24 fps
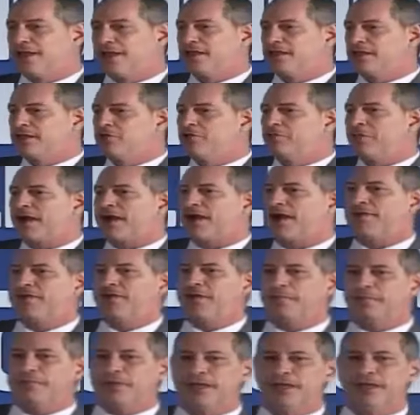e uma
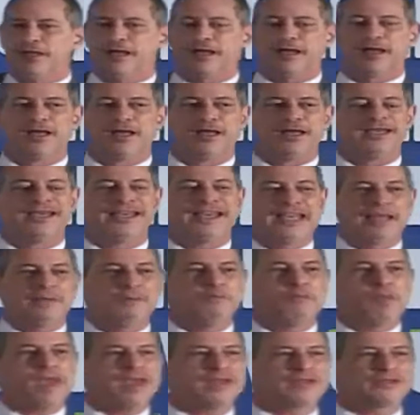academia
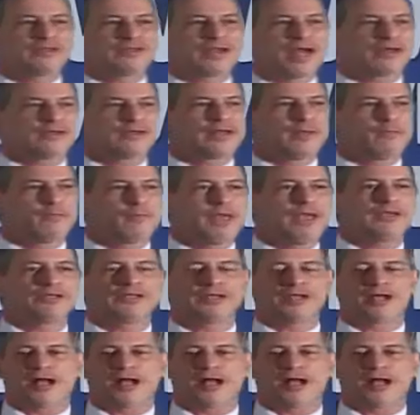imediatamente